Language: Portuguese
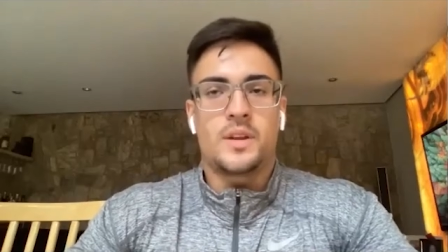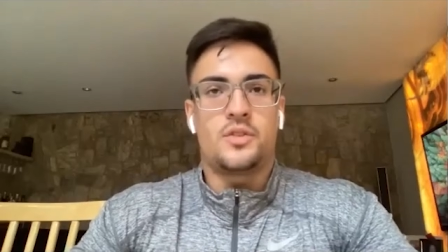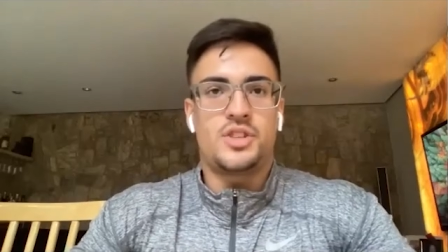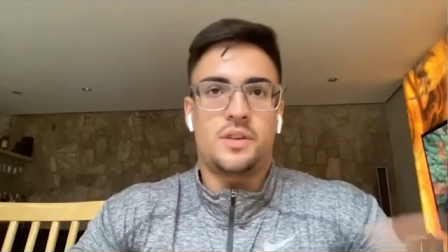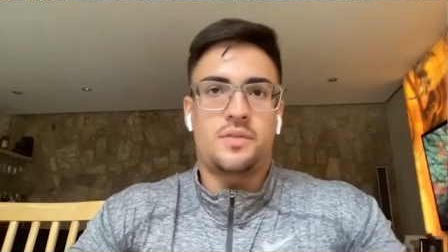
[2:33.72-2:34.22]

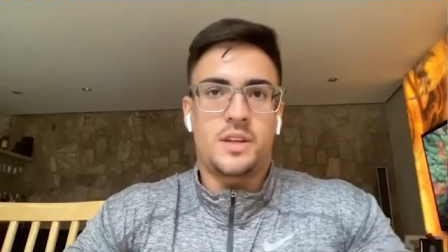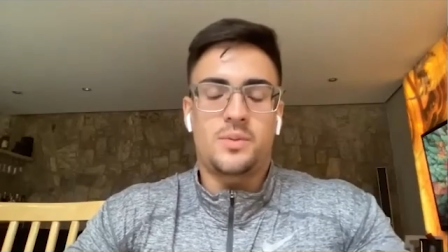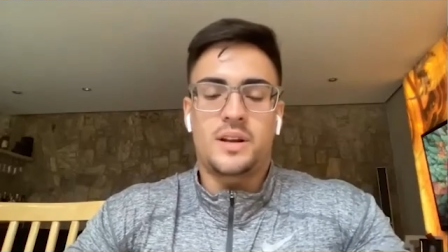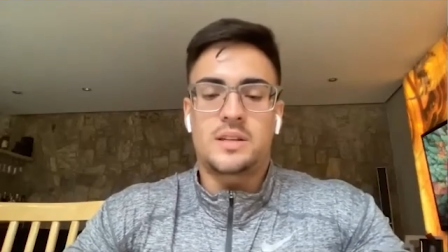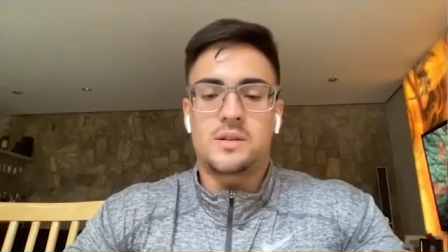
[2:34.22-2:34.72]
eu tinha feito
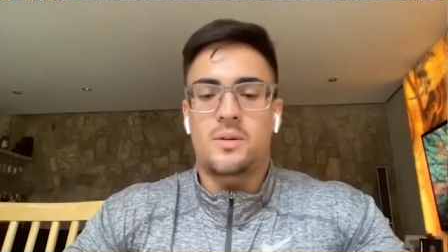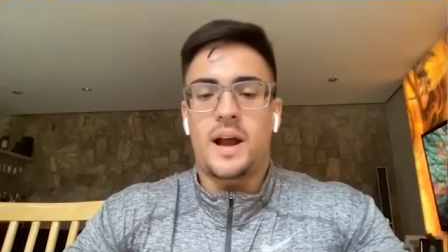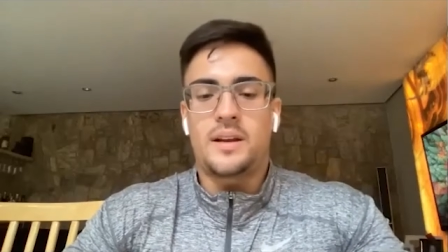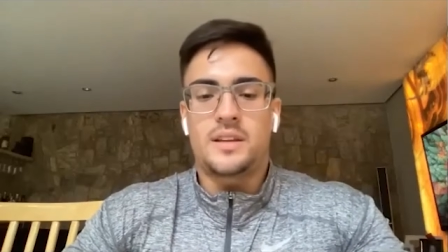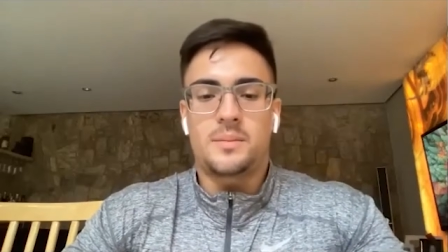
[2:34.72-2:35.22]
o inglês
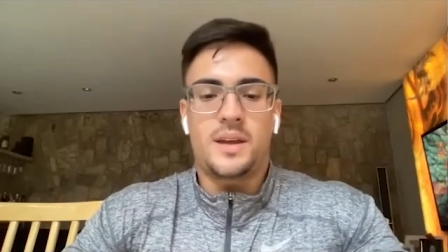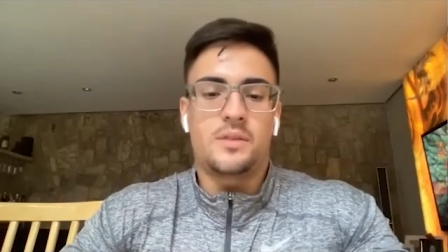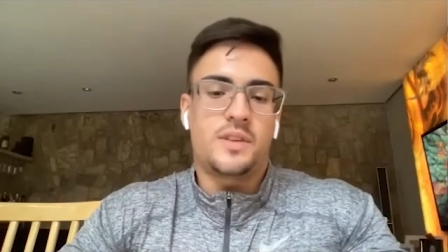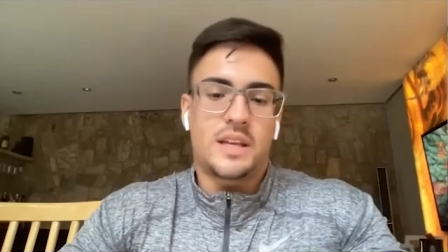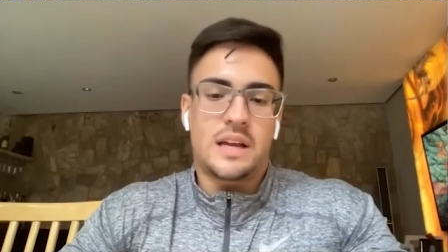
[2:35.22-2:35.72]
online também,
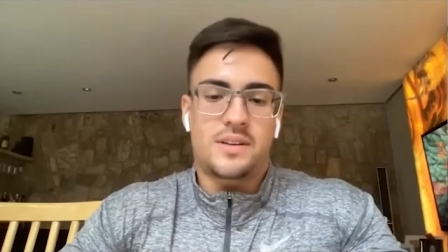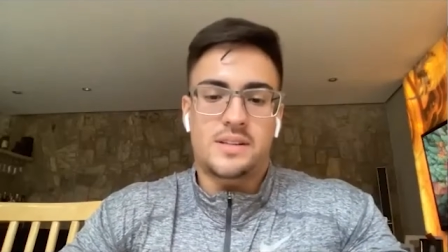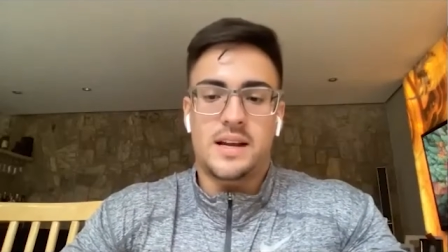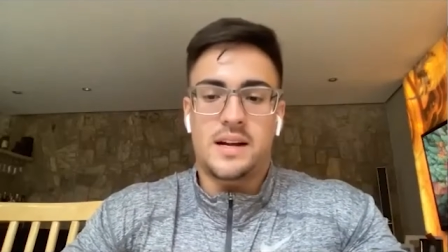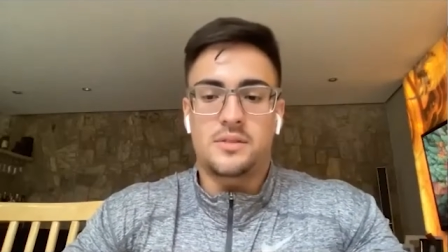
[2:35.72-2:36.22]
eu vi que dava
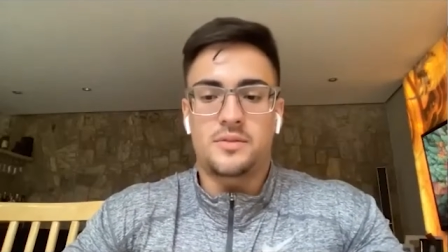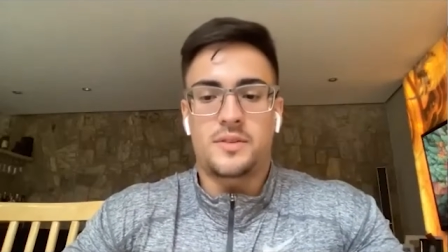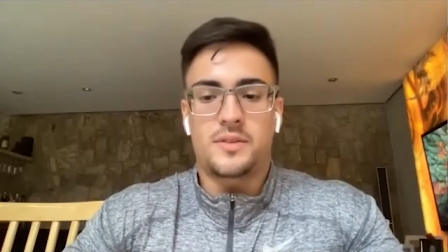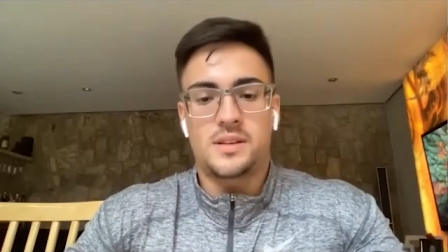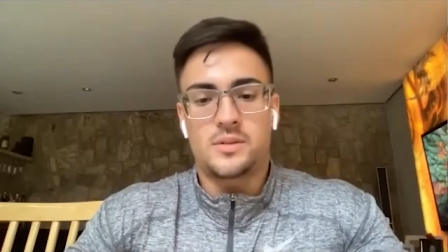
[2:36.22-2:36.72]
certo
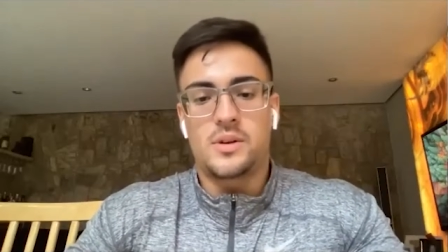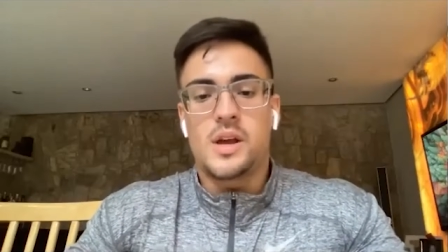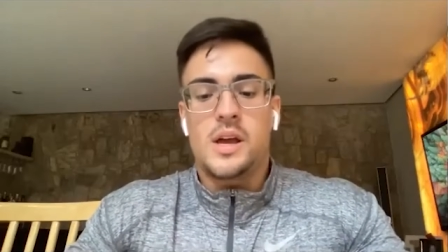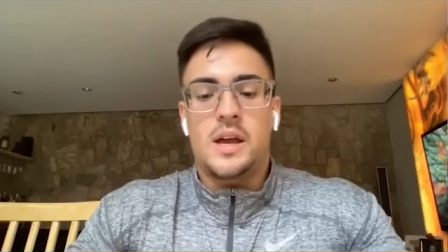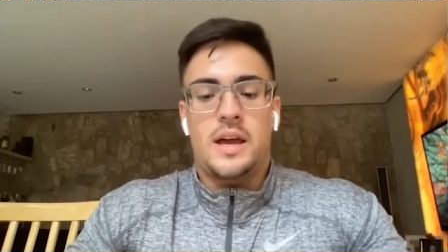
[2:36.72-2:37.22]
fazendo
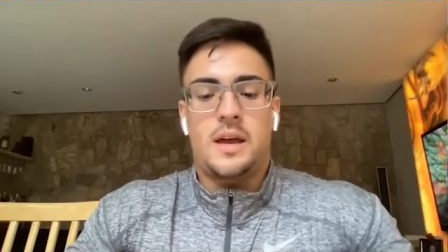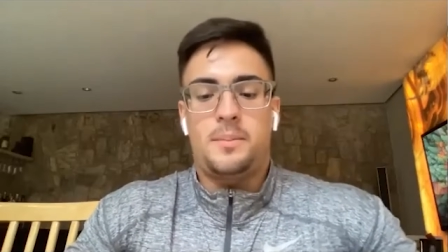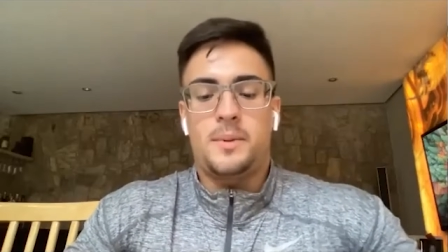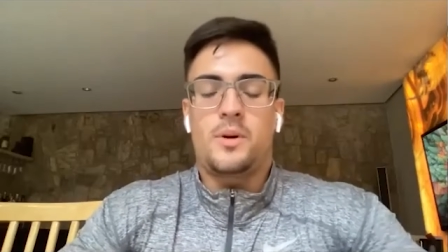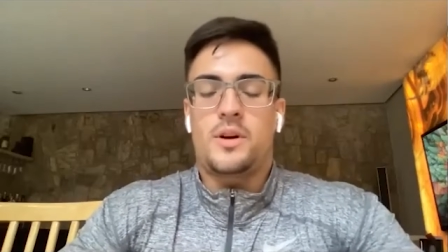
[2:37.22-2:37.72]
é,
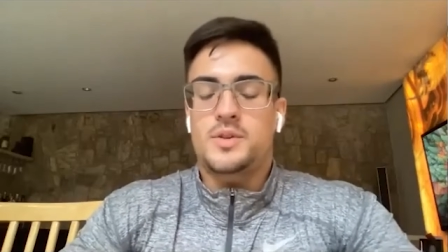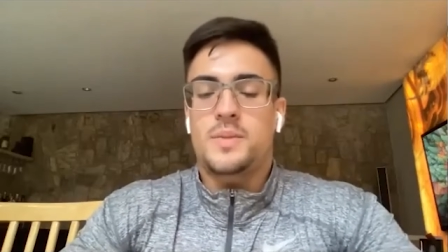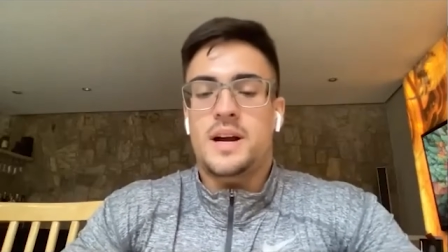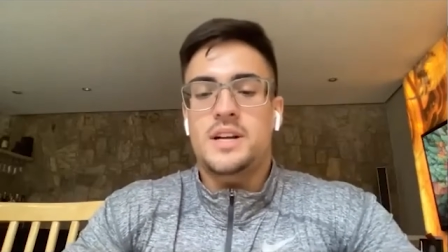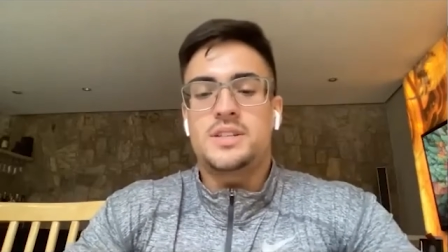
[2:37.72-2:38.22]
pelo
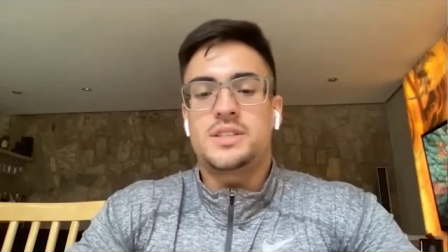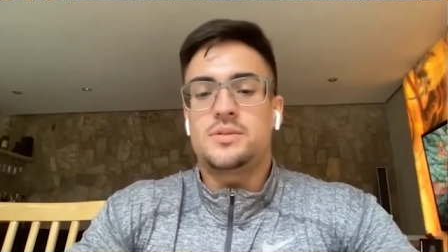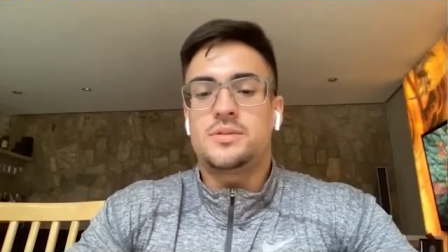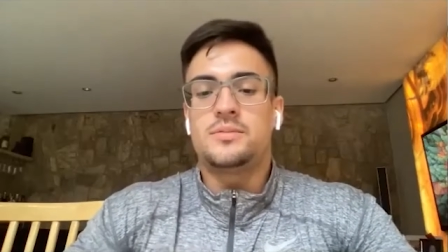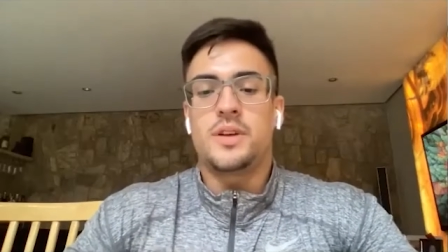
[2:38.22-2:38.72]
Hotmart,
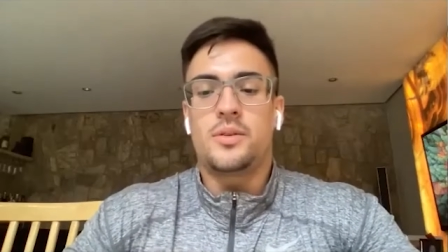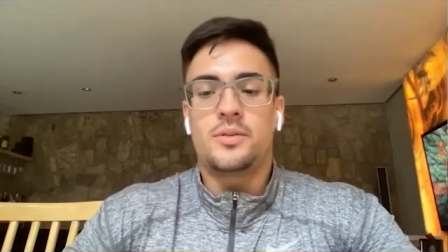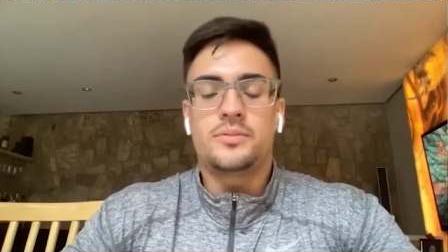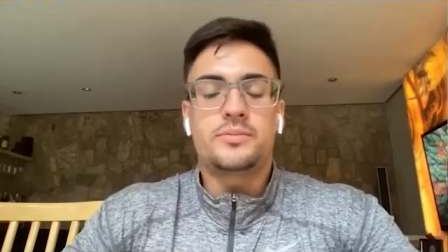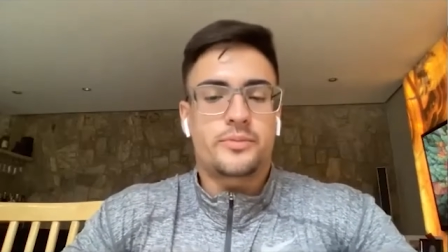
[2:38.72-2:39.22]
então
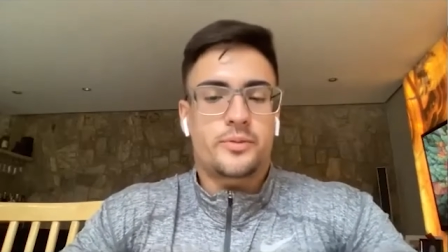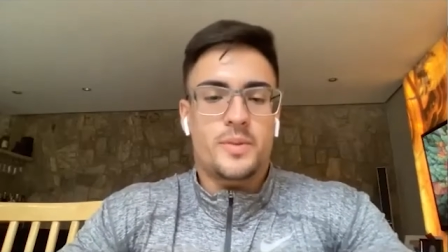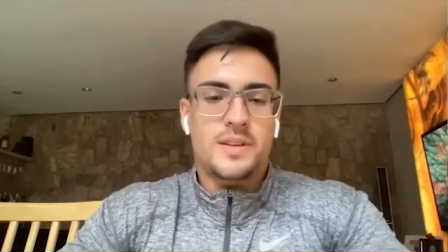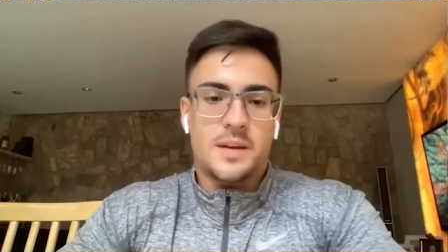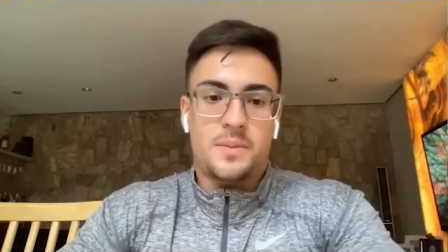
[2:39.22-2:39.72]
eu
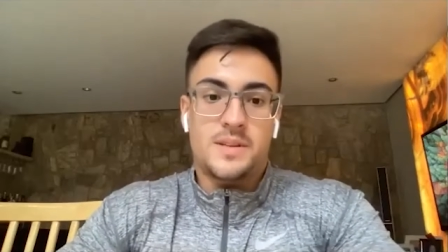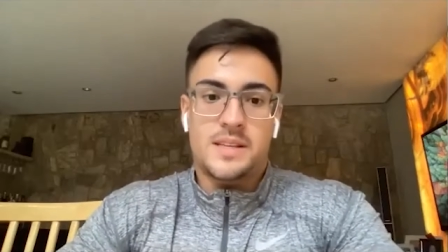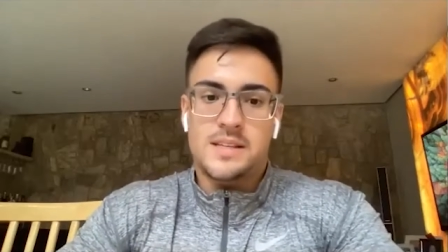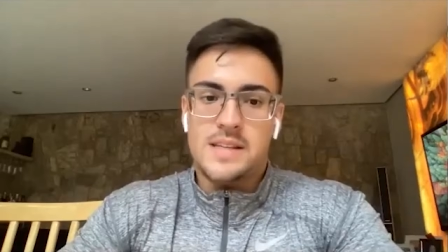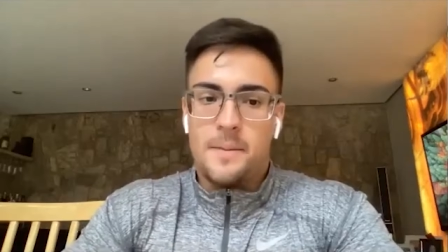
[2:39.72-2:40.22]
comecei a
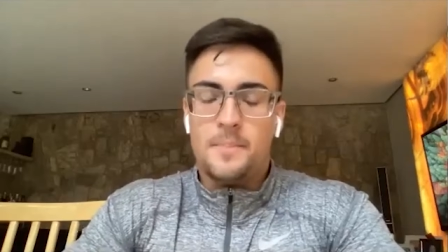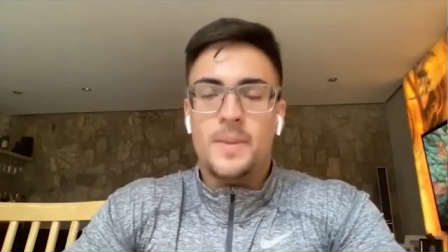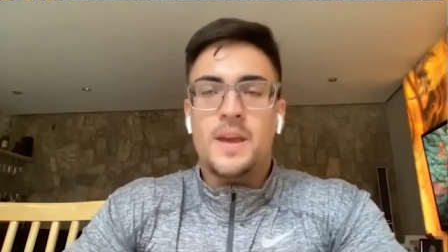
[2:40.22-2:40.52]
pesquisar.